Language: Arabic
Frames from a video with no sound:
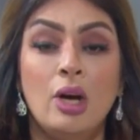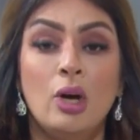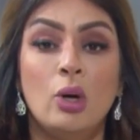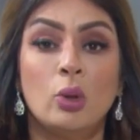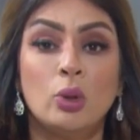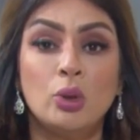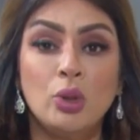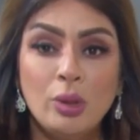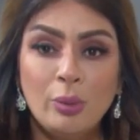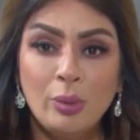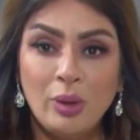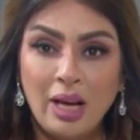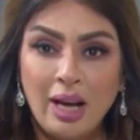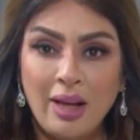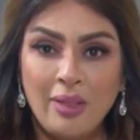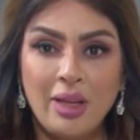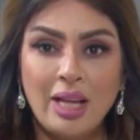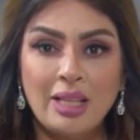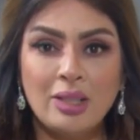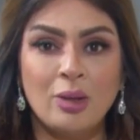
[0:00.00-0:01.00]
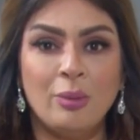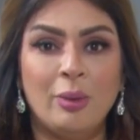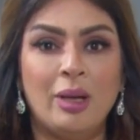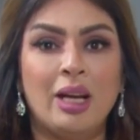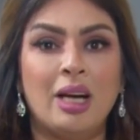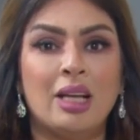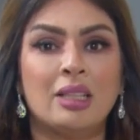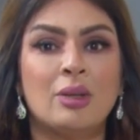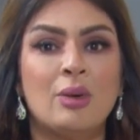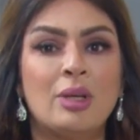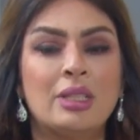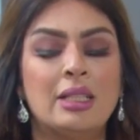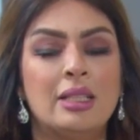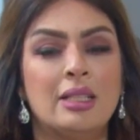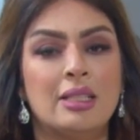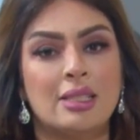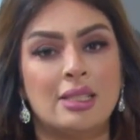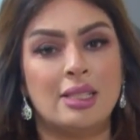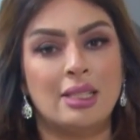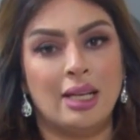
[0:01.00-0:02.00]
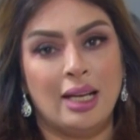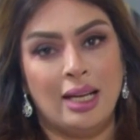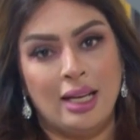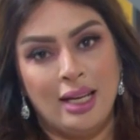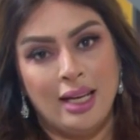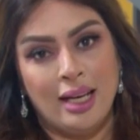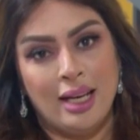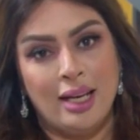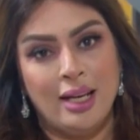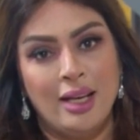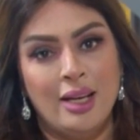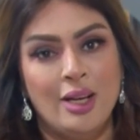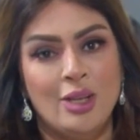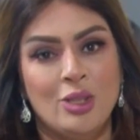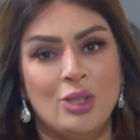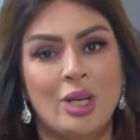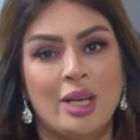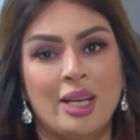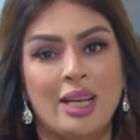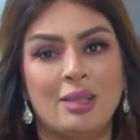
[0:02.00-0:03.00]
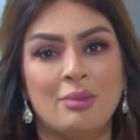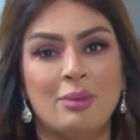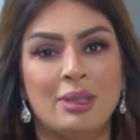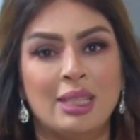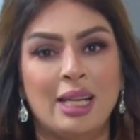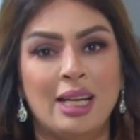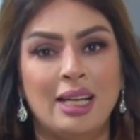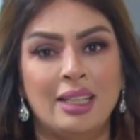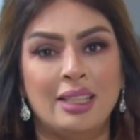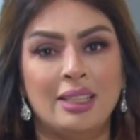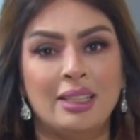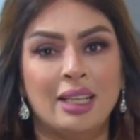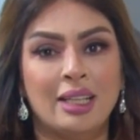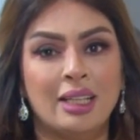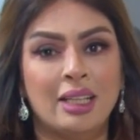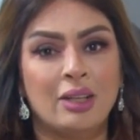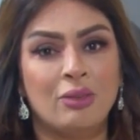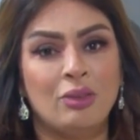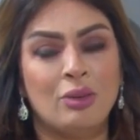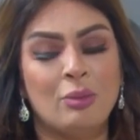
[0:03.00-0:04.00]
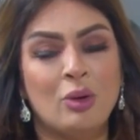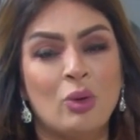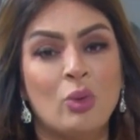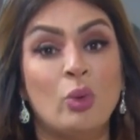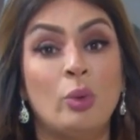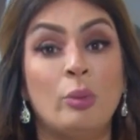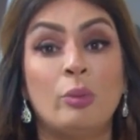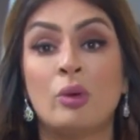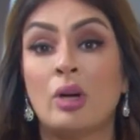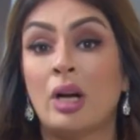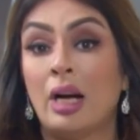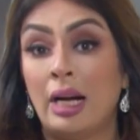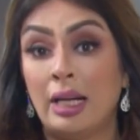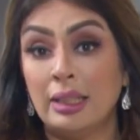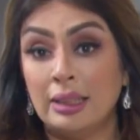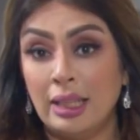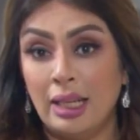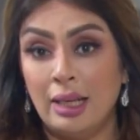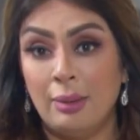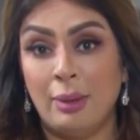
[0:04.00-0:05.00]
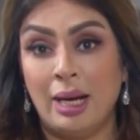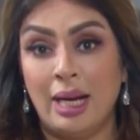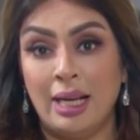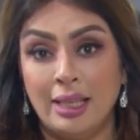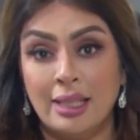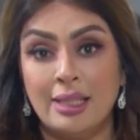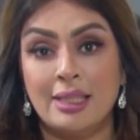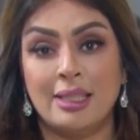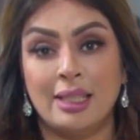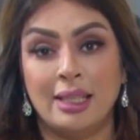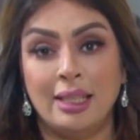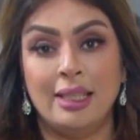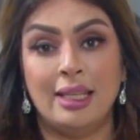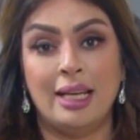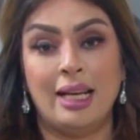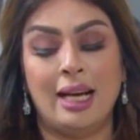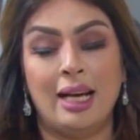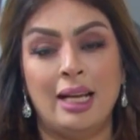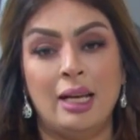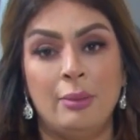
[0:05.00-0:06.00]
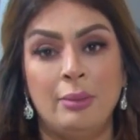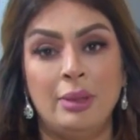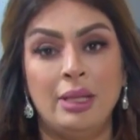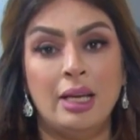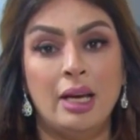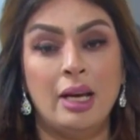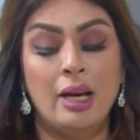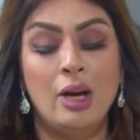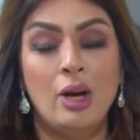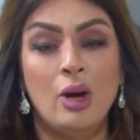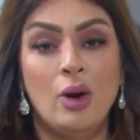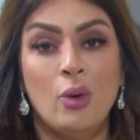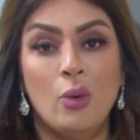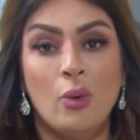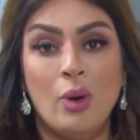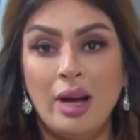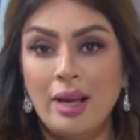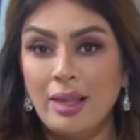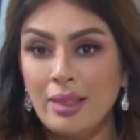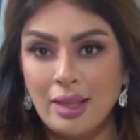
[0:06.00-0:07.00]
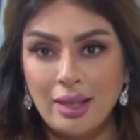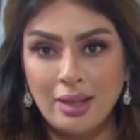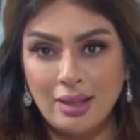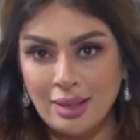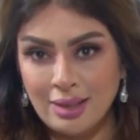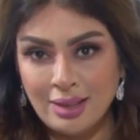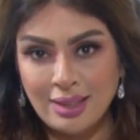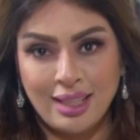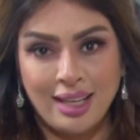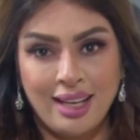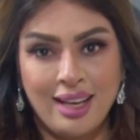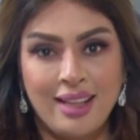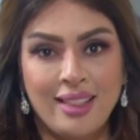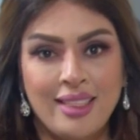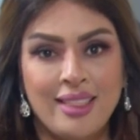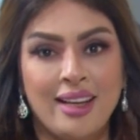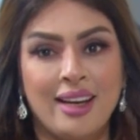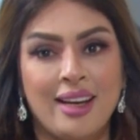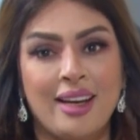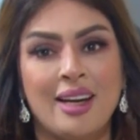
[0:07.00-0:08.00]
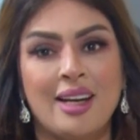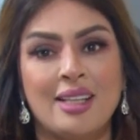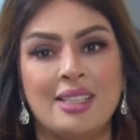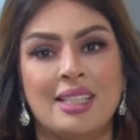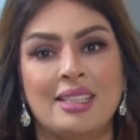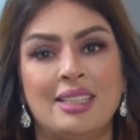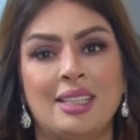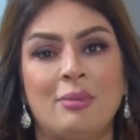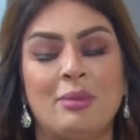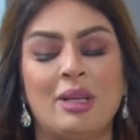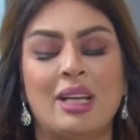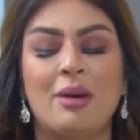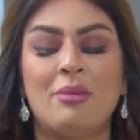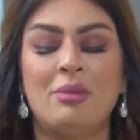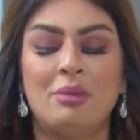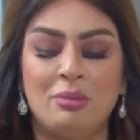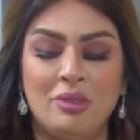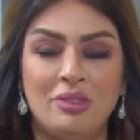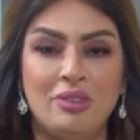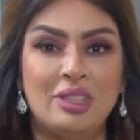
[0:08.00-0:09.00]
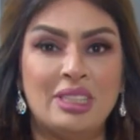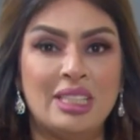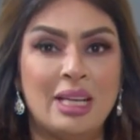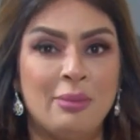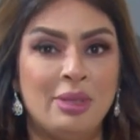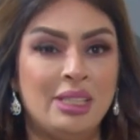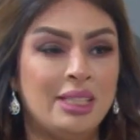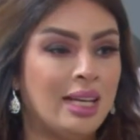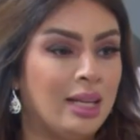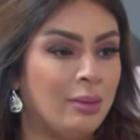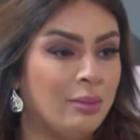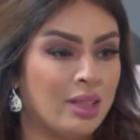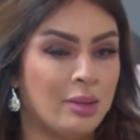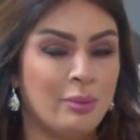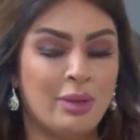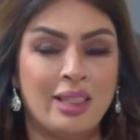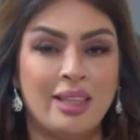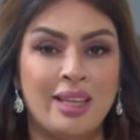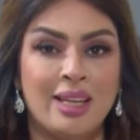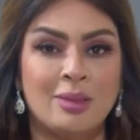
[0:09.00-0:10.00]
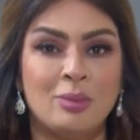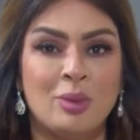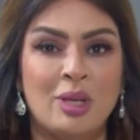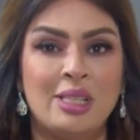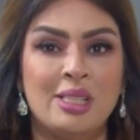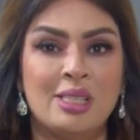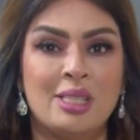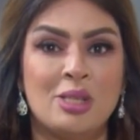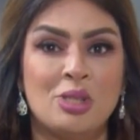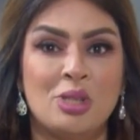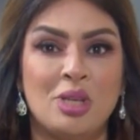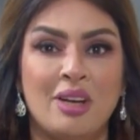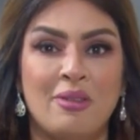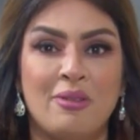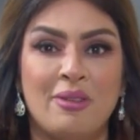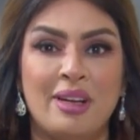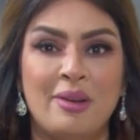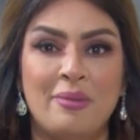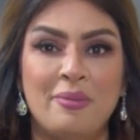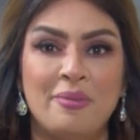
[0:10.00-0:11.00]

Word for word: وشنو ملاحظاتكم على الخطوات اللي تسير عليها شركه مطاحن الدقيق في موضوع مراعاتها للمعايير الصحيه العالميه وايضا اتخاذ قرار تدعيم القمح بفيتامين د مثل ما ذكرت مهندسه شريفه